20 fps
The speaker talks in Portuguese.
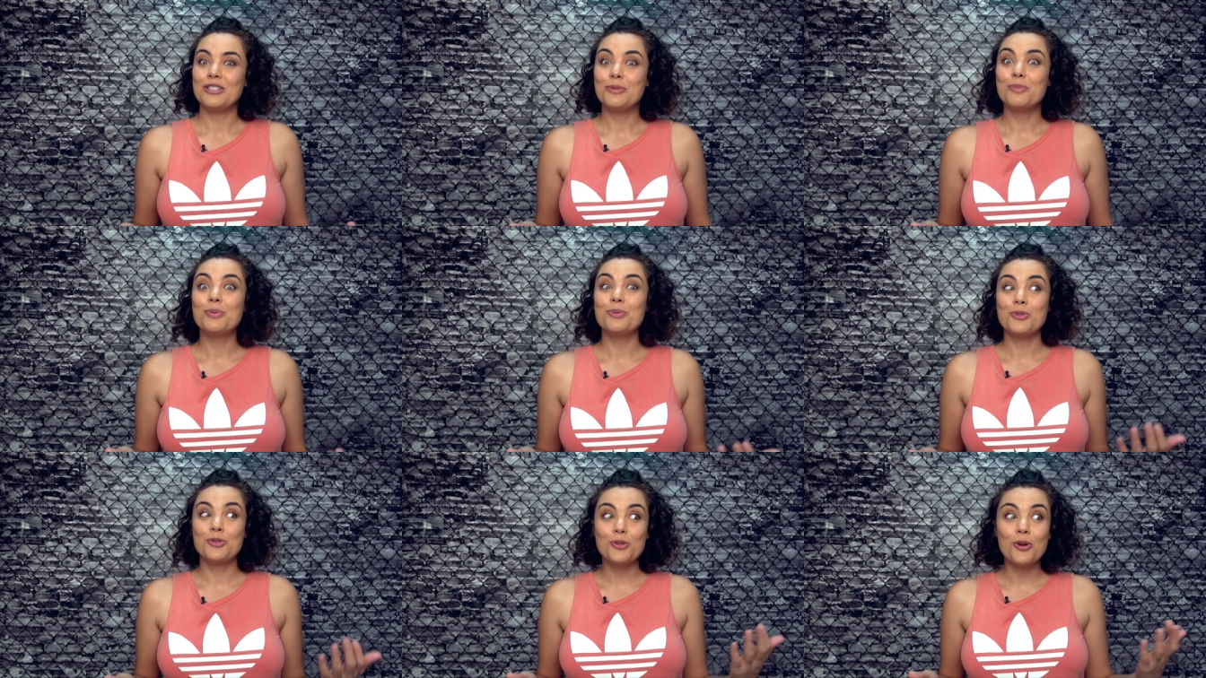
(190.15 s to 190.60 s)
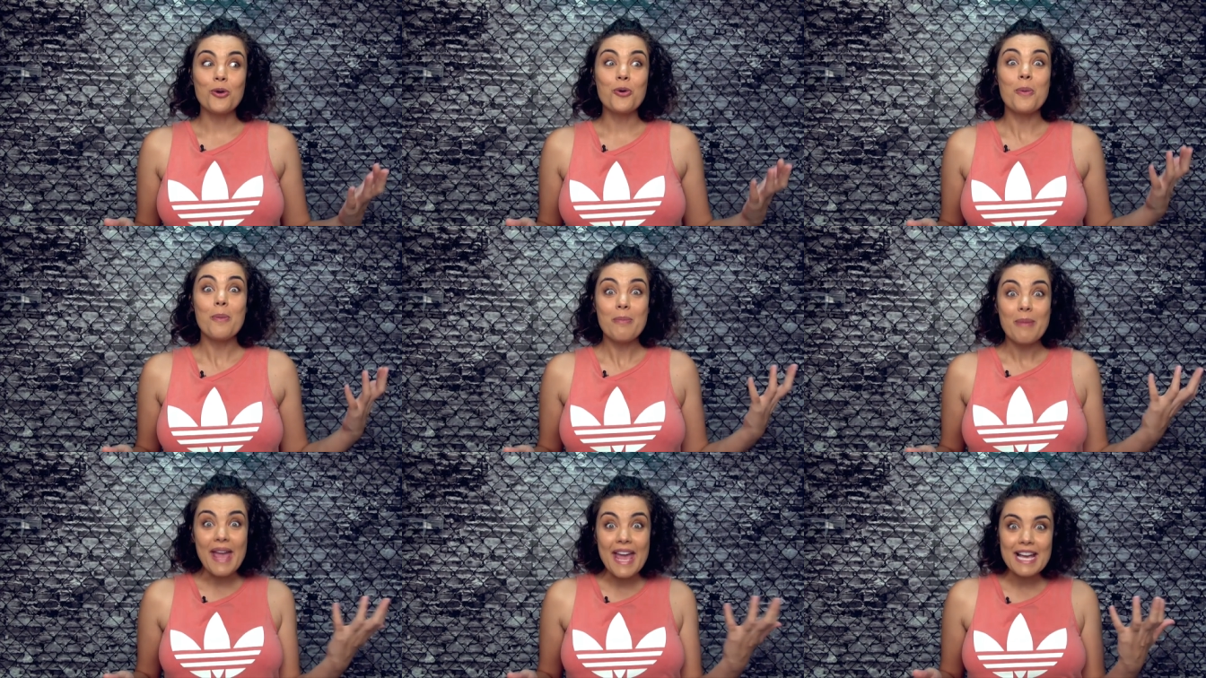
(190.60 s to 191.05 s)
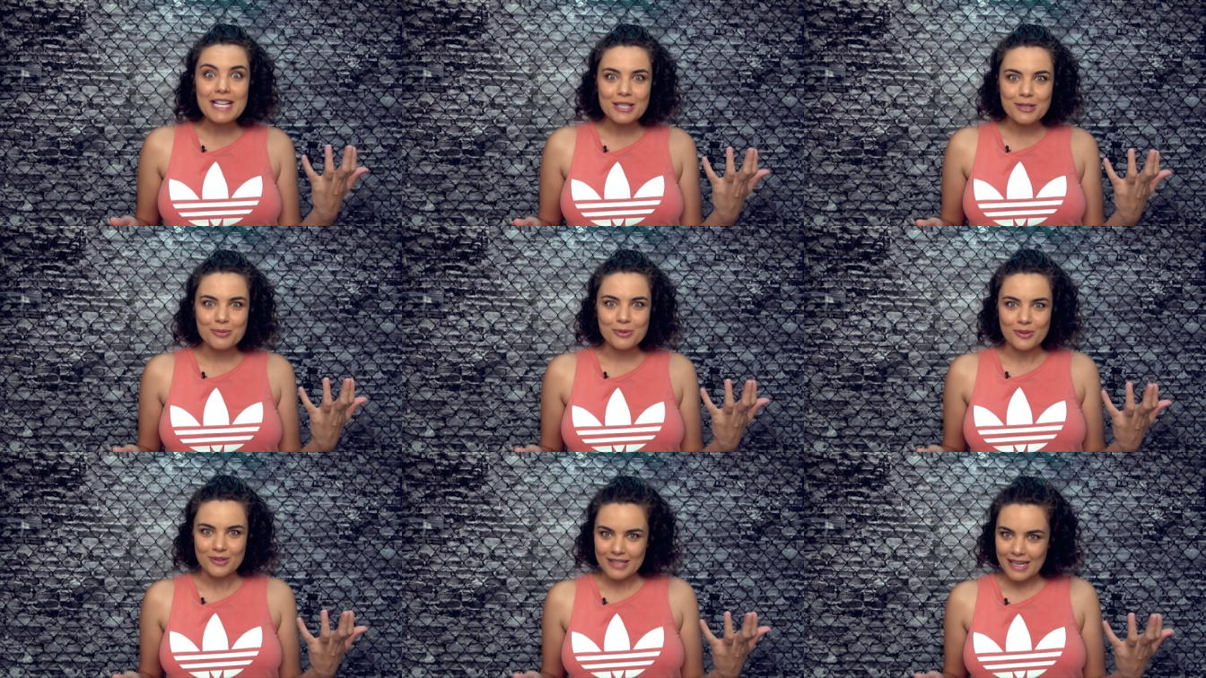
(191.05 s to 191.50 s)
Tipo, o jogo
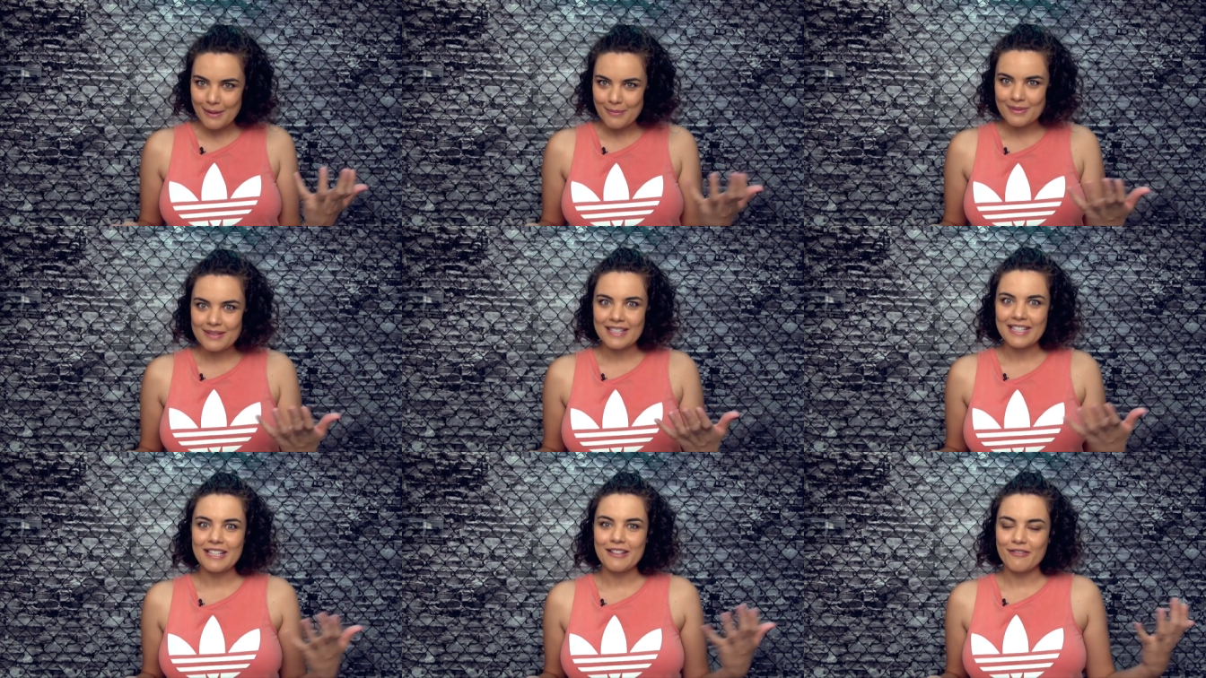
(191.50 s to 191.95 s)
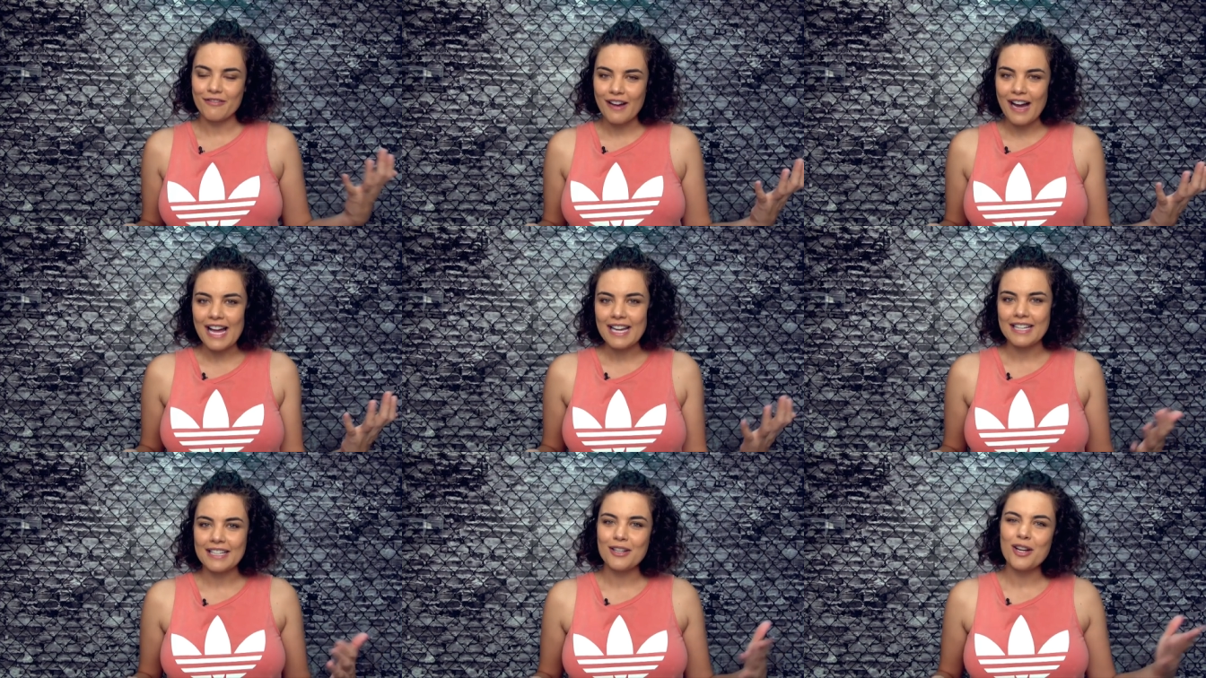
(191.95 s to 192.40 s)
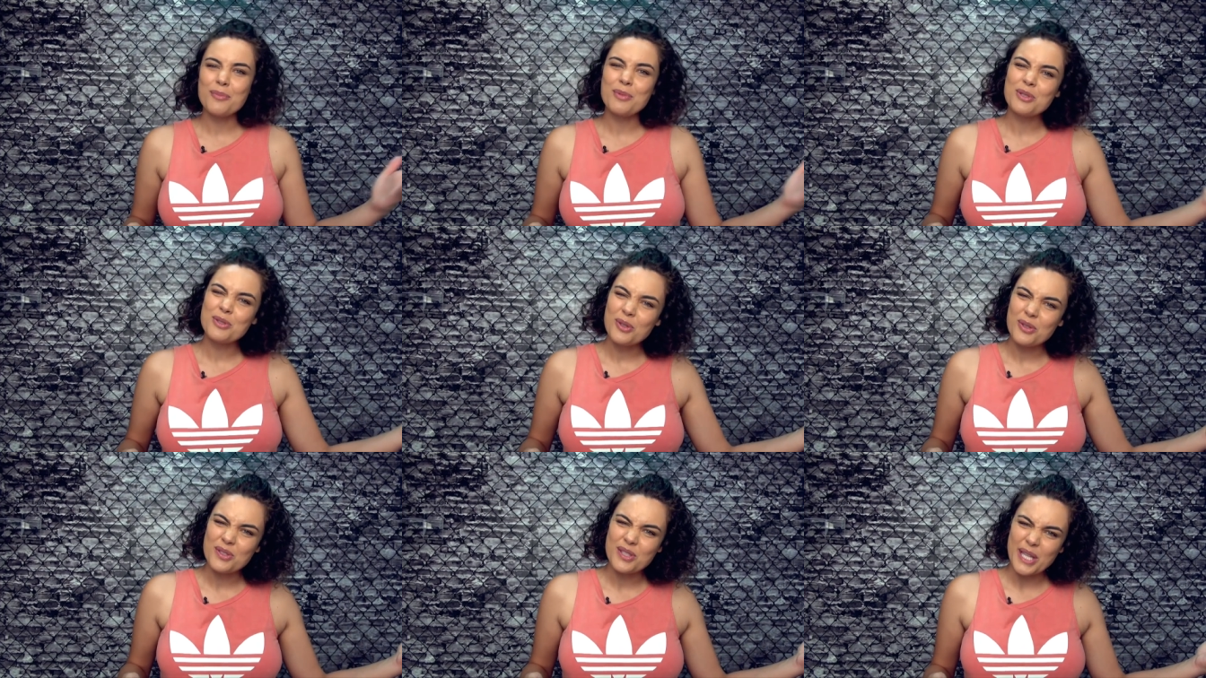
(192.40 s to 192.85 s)
mesmo, sabe assim, que vale, não
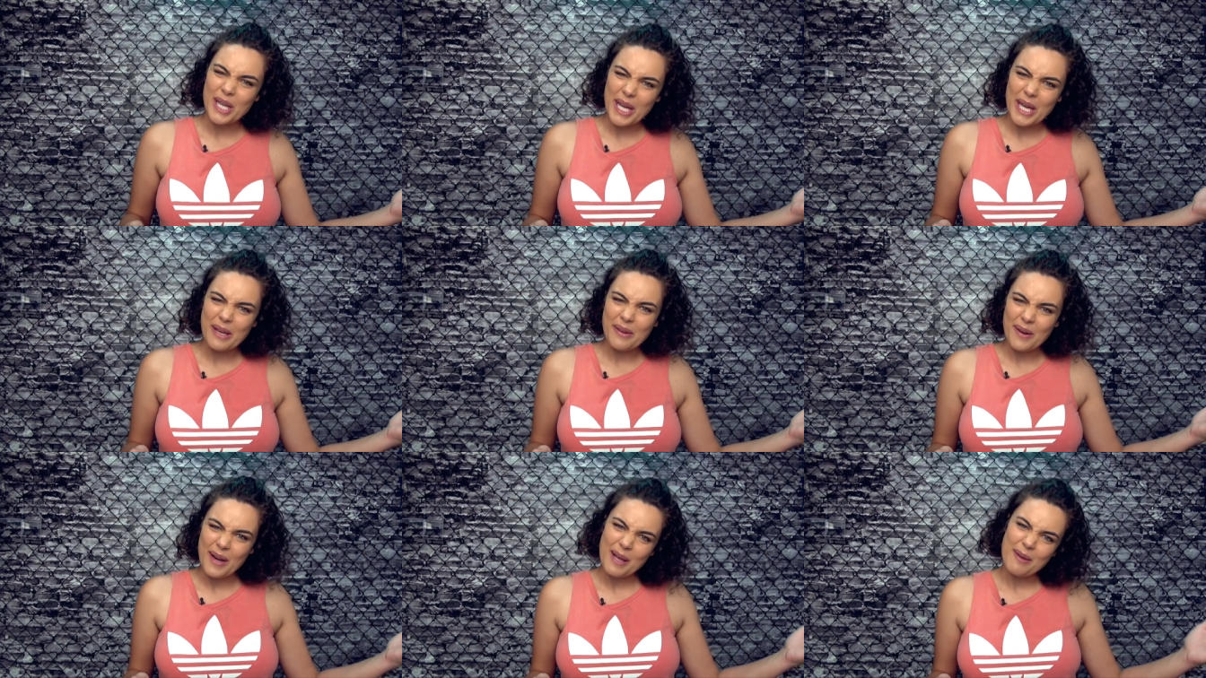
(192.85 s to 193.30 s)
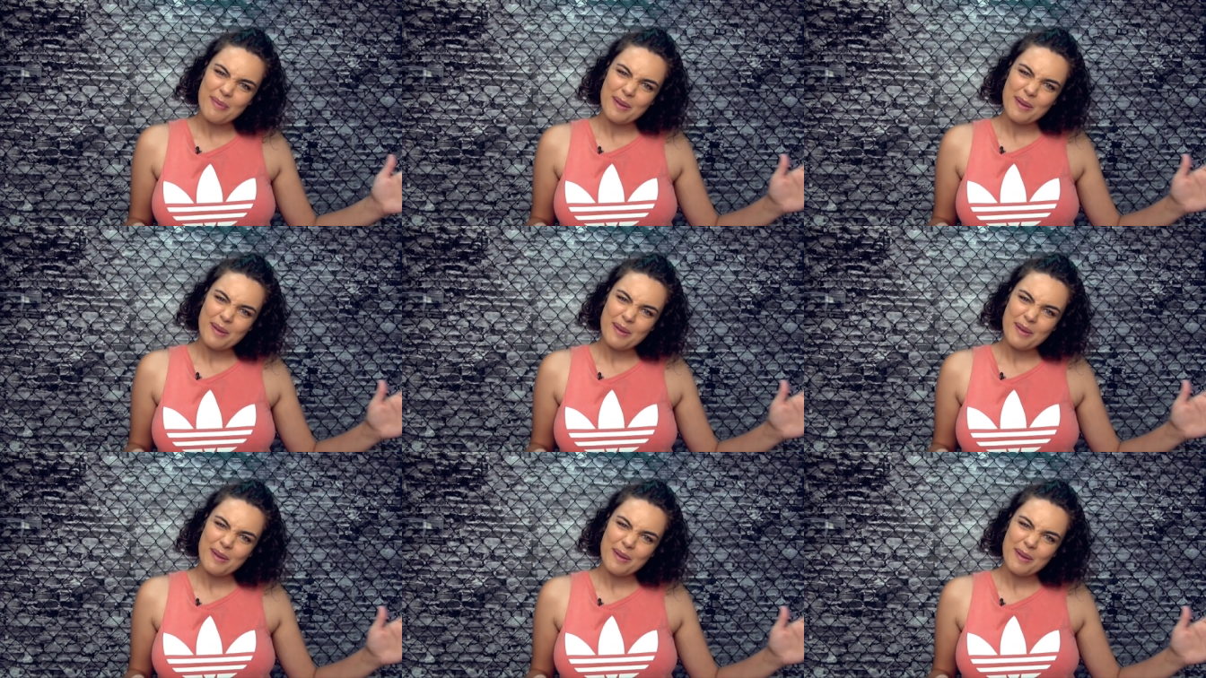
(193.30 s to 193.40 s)
amistosinho, né?